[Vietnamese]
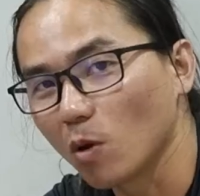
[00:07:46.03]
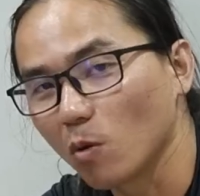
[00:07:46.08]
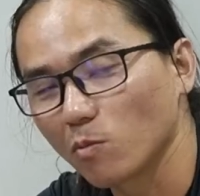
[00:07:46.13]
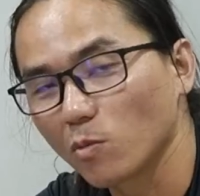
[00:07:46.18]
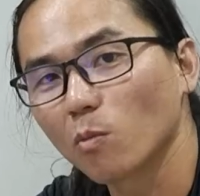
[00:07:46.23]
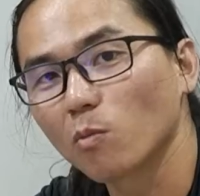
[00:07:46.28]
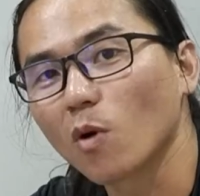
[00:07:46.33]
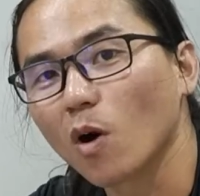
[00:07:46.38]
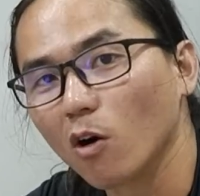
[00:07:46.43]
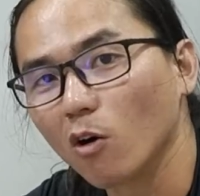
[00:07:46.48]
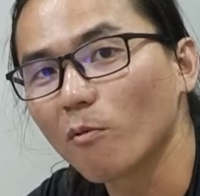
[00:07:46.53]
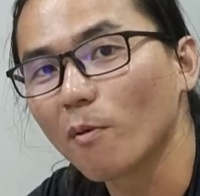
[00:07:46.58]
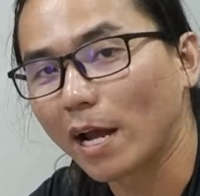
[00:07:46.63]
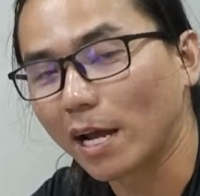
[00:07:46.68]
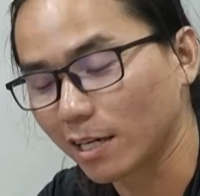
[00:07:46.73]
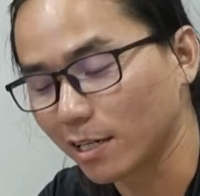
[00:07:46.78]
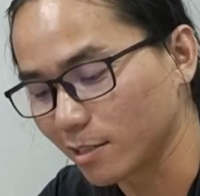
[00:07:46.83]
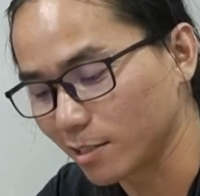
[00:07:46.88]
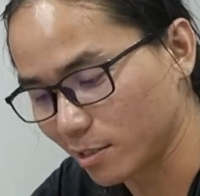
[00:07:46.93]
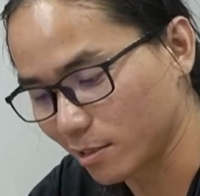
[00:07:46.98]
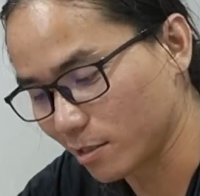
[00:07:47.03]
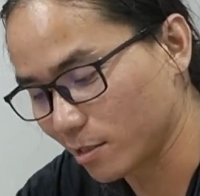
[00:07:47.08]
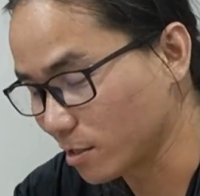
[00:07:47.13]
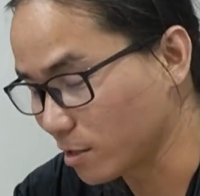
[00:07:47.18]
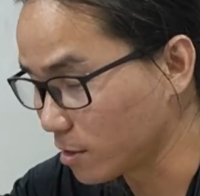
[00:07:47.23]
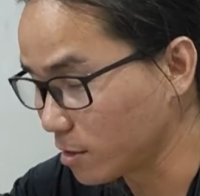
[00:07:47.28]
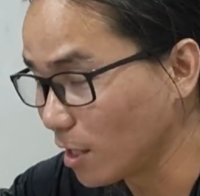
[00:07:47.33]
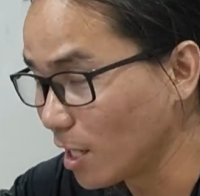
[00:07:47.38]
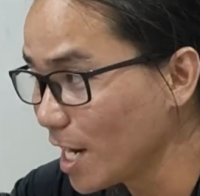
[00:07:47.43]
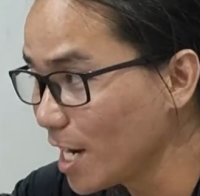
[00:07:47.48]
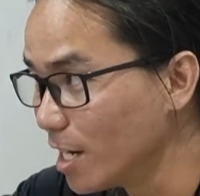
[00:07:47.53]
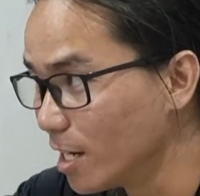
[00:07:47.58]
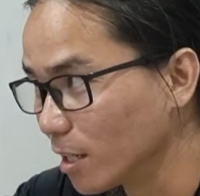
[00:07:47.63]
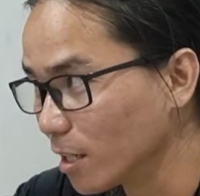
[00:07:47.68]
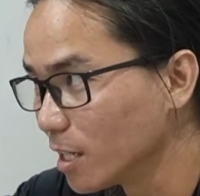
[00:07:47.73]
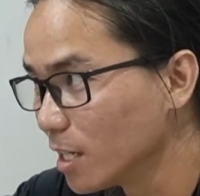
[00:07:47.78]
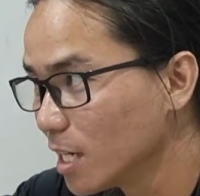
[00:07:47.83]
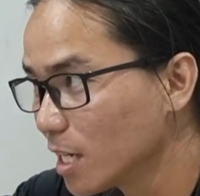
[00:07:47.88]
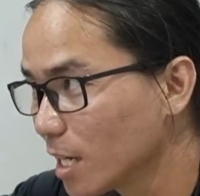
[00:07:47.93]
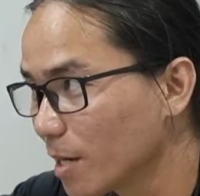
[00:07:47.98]
dùng dụng cụ các bạn xử lý được.
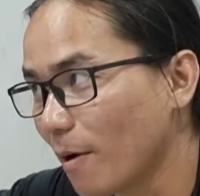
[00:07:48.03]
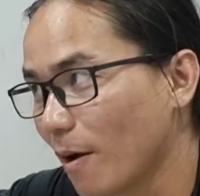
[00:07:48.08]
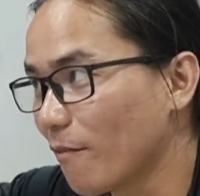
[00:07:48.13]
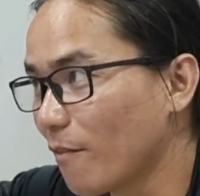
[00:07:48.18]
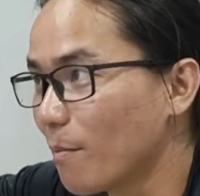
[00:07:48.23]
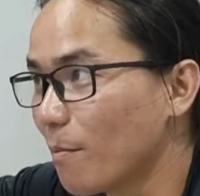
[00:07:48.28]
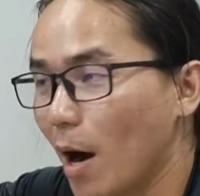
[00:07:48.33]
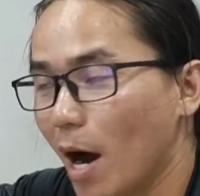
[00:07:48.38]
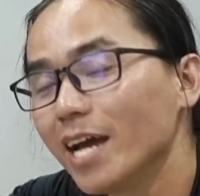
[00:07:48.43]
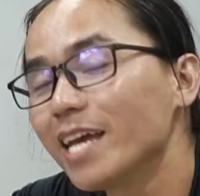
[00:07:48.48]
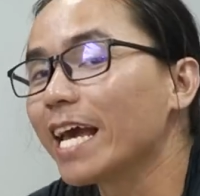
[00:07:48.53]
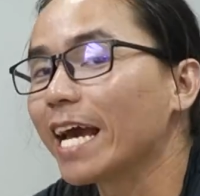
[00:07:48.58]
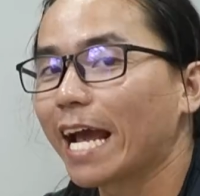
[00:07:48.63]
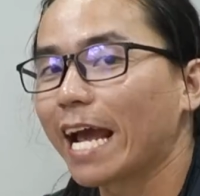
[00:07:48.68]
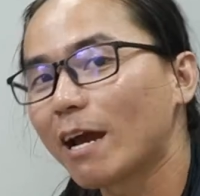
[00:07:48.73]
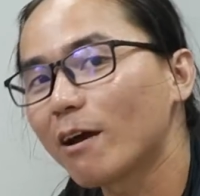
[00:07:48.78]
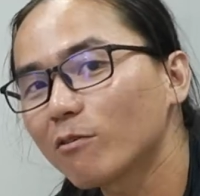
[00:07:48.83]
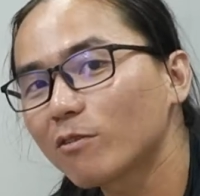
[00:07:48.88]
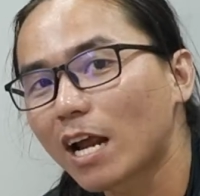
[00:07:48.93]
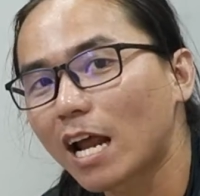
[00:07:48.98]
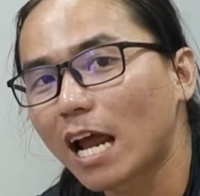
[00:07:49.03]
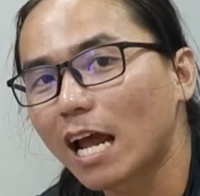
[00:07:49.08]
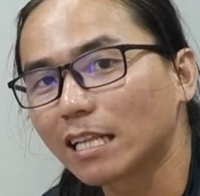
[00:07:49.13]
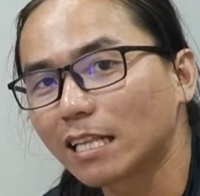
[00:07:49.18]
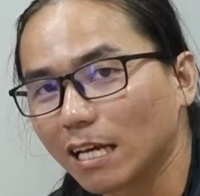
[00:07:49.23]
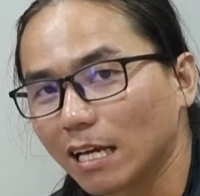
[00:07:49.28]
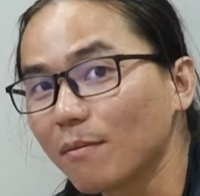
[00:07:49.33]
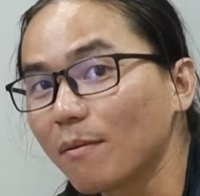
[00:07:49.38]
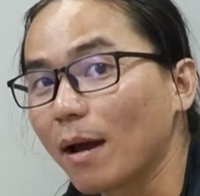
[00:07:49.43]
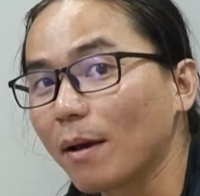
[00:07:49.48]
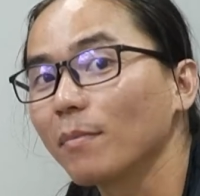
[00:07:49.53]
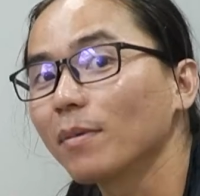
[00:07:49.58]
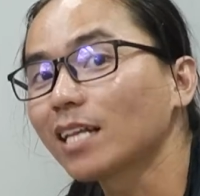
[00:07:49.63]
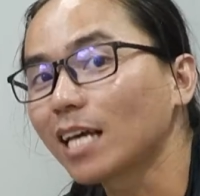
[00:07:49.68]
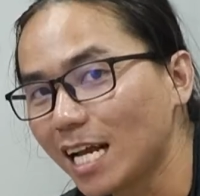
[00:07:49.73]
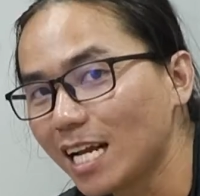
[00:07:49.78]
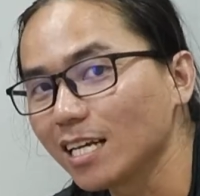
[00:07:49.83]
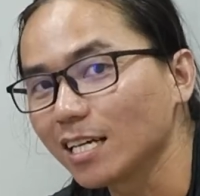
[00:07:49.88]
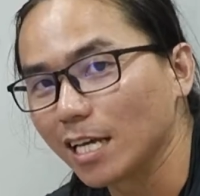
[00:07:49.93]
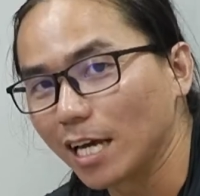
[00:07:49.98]
Các bạn phải mở dàn áo ra thì các bạn mới
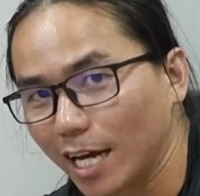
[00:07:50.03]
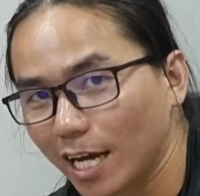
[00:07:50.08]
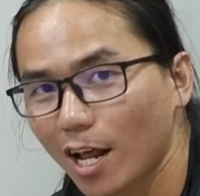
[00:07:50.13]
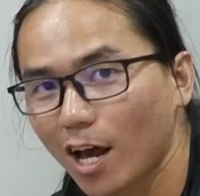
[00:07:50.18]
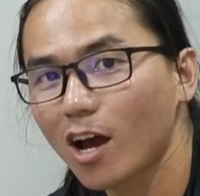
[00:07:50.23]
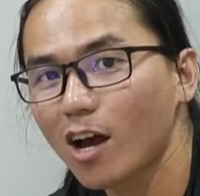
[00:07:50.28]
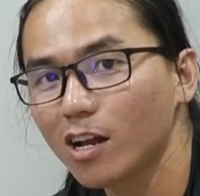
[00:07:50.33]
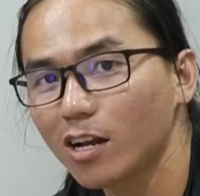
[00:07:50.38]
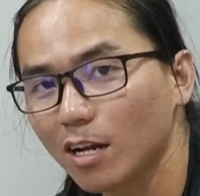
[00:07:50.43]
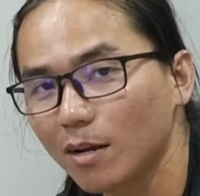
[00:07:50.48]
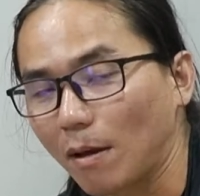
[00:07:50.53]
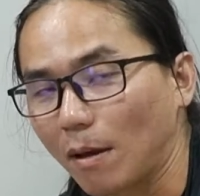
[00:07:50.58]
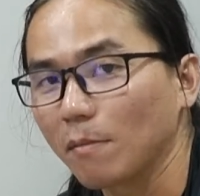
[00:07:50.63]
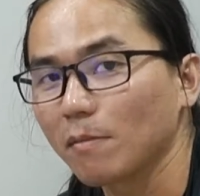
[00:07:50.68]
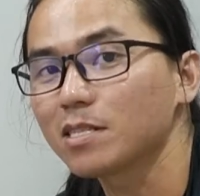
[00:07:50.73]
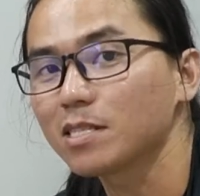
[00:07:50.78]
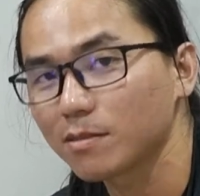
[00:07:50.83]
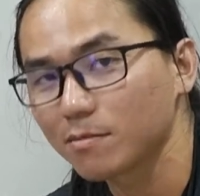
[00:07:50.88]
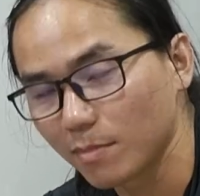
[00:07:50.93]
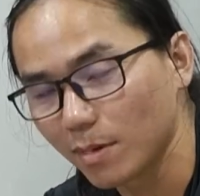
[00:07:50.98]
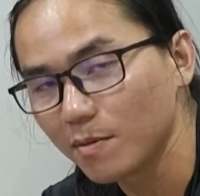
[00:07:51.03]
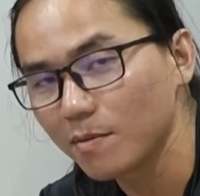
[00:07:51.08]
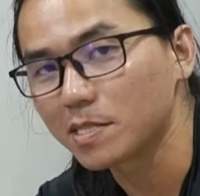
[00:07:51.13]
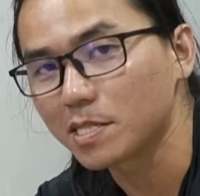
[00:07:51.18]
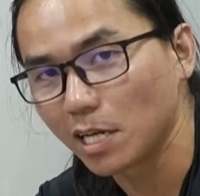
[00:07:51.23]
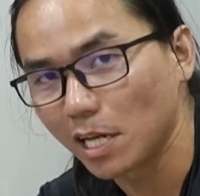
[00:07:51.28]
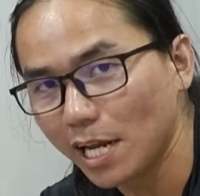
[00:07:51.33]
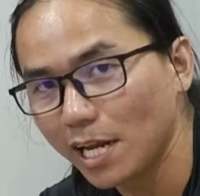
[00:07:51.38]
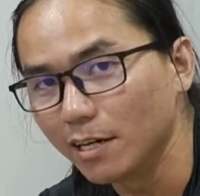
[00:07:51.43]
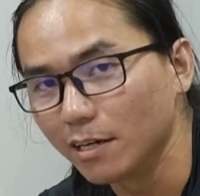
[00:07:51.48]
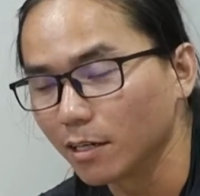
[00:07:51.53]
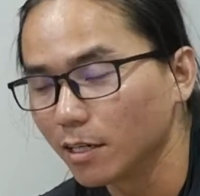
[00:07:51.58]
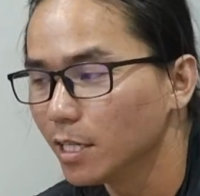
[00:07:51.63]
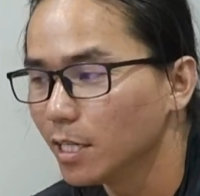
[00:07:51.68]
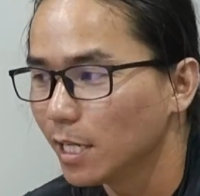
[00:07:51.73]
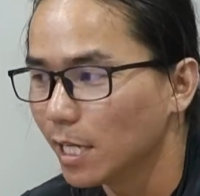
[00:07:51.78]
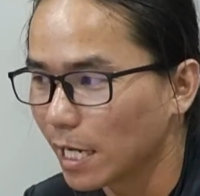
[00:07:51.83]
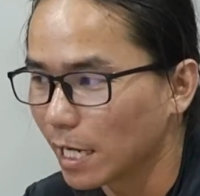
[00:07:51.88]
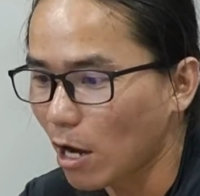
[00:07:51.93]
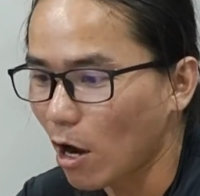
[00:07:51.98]
thấy được những cái đó, các bạn mới, mới, mới xử lý được.
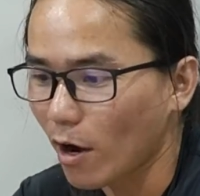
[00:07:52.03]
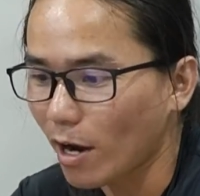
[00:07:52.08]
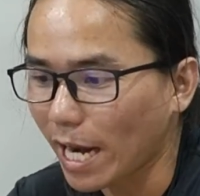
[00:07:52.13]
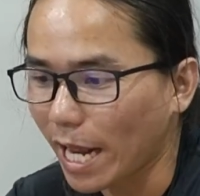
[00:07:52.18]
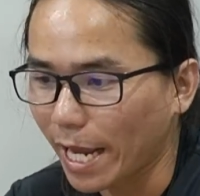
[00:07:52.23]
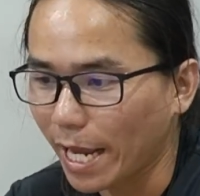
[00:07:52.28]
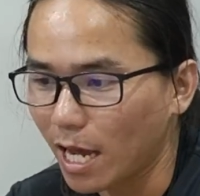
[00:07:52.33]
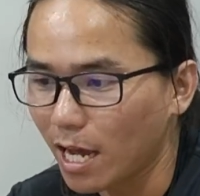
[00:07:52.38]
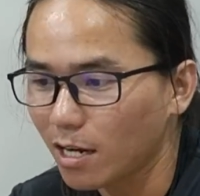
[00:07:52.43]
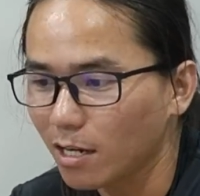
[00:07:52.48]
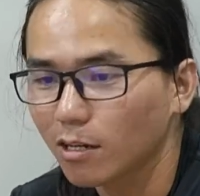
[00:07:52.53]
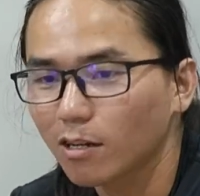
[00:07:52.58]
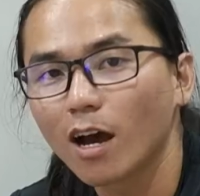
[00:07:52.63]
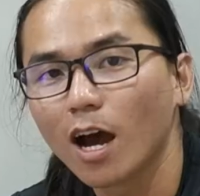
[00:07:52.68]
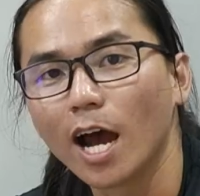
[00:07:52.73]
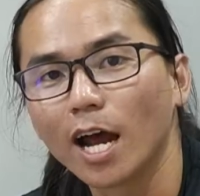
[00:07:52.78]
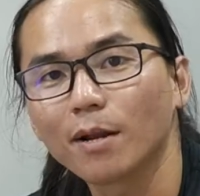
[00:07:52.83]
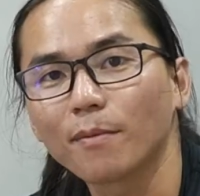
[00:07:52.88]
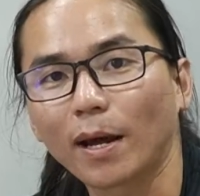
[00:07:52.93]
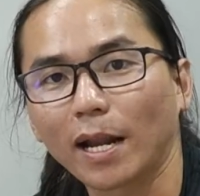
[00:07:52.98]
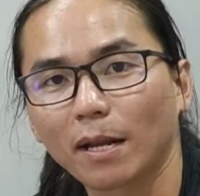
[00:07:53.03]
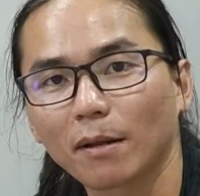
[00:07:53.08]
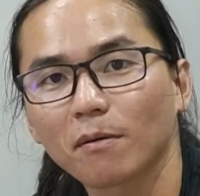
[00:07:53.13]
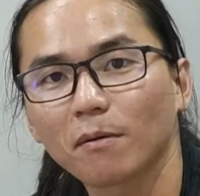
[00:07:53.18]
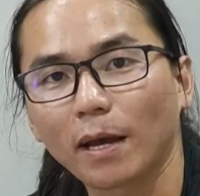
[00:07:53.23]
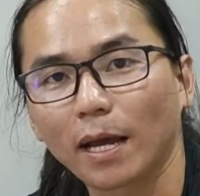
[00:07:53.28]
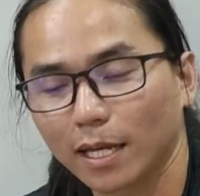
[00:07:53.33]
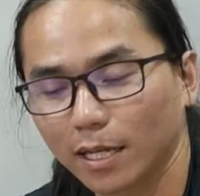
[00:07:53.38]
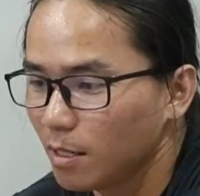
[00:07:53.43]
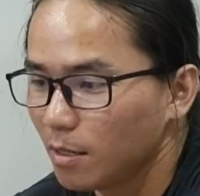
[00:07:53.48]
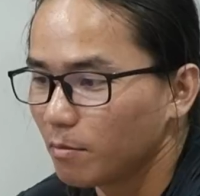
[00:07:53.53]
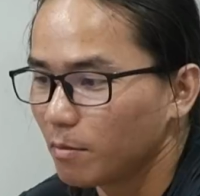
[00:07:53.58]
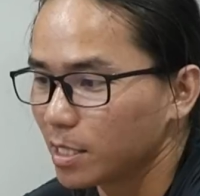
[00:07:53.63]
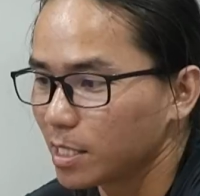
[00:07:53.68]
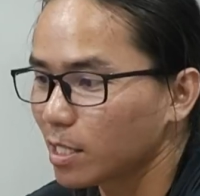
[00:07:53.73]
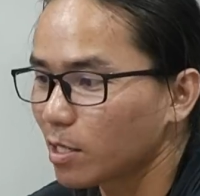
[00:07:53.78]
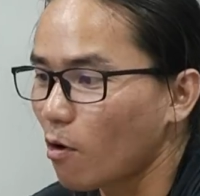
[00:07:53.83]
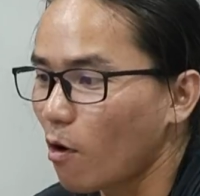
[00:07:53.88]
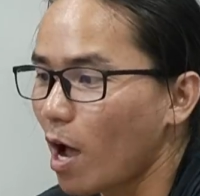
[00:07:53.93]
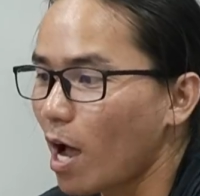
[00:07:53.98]
Thì còn cái này á, nó hơi nó mạnh lắm các bạn. Mình
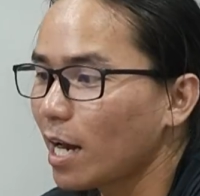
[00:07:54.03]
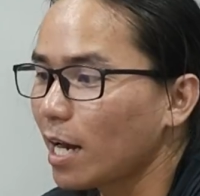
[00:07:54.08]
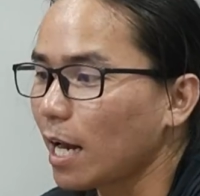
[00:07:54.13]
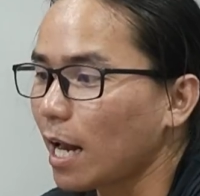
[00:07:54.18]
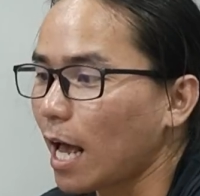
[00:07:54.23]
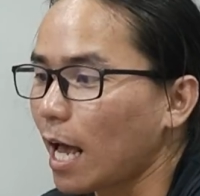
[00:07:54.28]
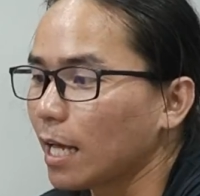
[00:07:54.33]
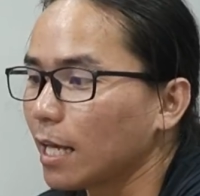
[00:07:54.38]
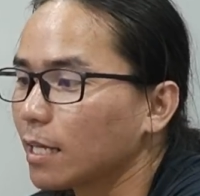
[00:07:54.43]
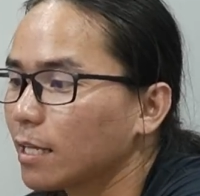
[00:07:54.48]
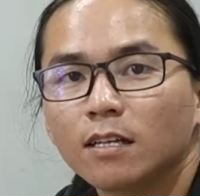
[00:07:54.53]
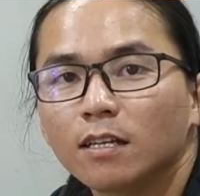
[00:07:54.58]
sẽ khóa cái này lại.